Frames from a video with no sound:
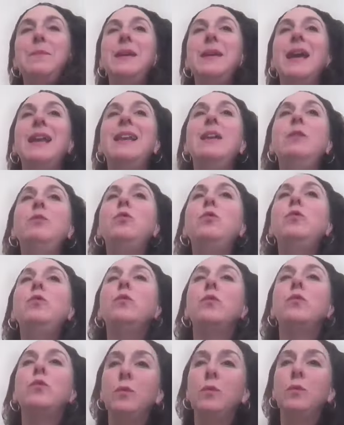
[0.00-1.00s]
Eh bien, la
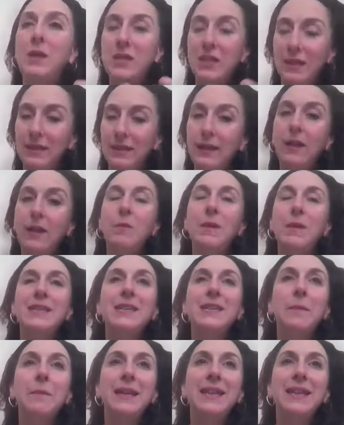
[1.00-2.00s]
notion de dommages et intérêts en
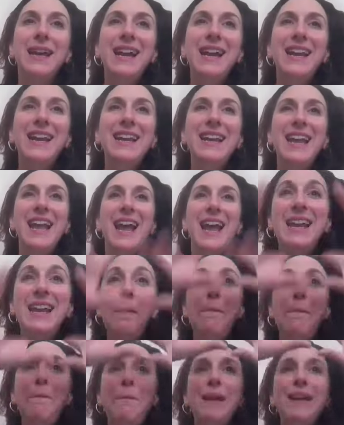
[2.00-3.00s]
matière pénale,
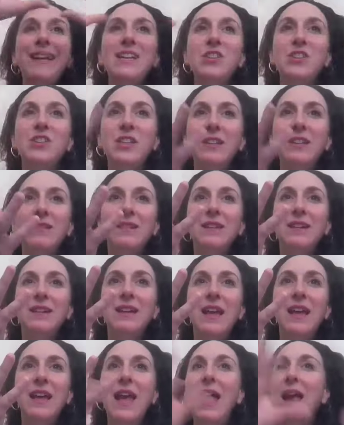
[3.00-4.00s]
elle est packagée,
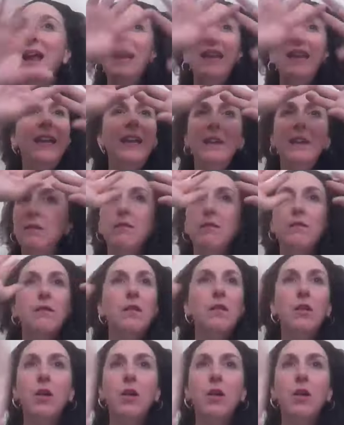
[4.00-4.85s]
elle est